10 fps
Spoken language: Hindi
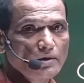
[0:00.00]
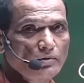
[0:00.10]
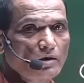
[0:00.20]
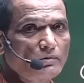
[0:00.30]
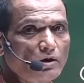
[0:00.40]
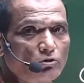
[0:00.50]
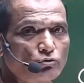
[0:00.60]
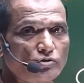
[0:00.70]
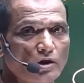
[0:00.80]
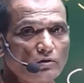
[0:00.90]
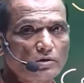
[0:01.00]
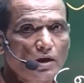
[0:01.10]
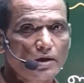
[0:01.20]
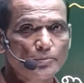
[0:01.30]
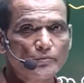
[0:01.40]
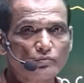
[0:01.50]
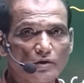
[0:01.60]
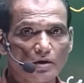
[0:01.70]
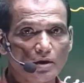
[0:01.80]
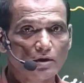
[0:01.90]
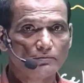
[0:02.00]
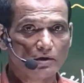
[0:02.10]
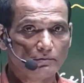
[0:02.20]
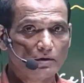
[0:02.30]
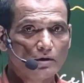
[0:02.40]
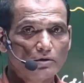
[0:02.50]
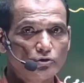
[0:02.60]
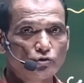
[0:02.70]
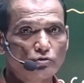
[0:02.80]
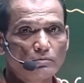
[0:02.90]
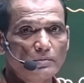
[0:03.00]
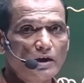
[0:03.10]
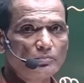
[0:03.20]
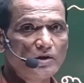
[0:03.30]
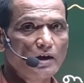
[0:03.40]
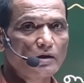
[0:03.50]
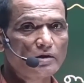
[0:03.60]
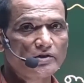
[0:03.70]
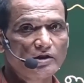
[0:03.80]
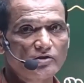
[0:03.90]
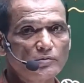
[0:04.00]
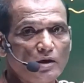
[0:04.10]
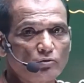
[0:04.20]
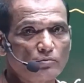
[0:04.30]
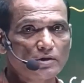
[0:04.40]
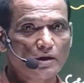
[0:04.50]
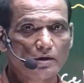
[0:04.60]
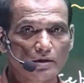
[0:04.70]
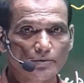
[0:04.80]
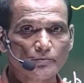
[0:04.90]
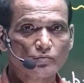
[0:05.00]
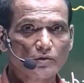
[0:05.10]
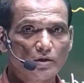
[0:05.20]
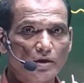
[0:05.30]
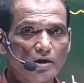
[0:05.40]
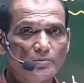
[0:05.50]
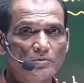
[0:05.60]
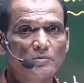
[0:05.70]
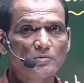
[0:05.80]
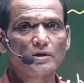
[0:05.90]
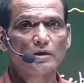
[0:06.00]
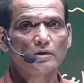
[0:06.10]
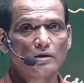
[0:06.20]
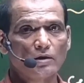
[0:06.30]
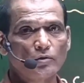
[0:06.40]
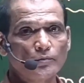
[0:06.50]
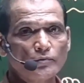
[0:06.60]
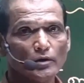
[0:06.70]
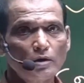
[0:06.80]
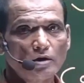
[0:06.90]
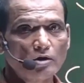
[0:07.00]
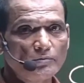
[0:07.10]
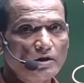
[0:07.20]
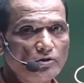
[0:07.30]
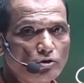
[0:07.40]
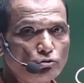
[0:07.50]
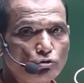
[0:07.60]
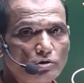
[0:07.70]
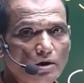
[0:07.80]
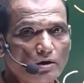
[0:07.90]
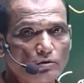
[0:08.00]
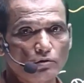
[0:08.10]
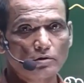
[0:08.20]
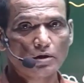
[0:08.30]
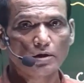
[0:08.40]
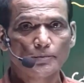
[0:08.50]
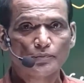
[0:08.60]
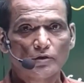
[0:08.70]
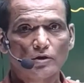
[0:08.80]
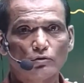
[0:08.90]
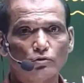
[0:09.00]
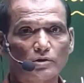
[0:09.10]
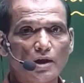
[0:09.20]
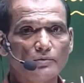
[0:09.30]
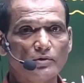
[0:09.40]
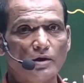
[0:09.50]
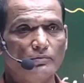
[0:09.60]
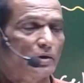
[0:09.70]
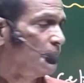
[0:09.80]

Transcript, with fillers: वाबल और दूसरा होता है नॉन वर्बल जिसको हम बाद में आगे डिटेल्स में आपको बताएंगे लेकिन अभी मैं बता दे रहा हूँ कि कम्युनिकेशन दो तरह के होते हैं एक होता है वर्बल